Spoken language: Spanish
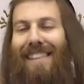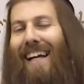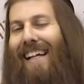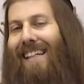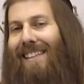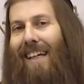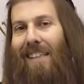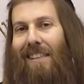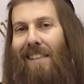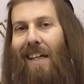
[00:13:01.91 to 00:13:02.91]

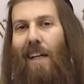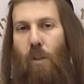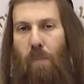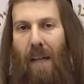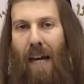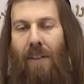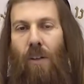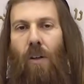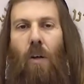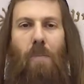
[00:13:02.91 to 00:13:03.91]
israelitas
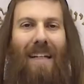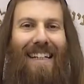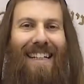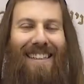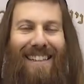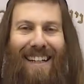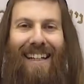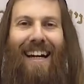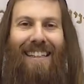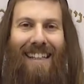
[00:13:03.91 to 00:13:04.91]
esperando para la
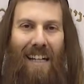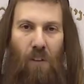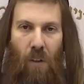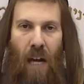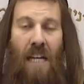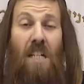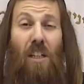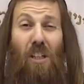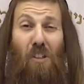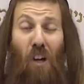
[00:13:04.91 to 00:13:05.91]
entrega de la Torah
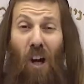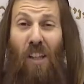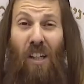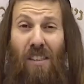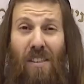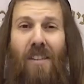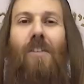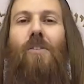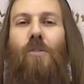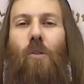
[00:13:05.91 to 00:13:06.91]
y todos
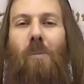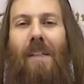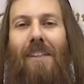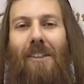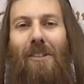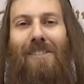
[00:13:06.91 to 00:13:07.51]
durmiendo.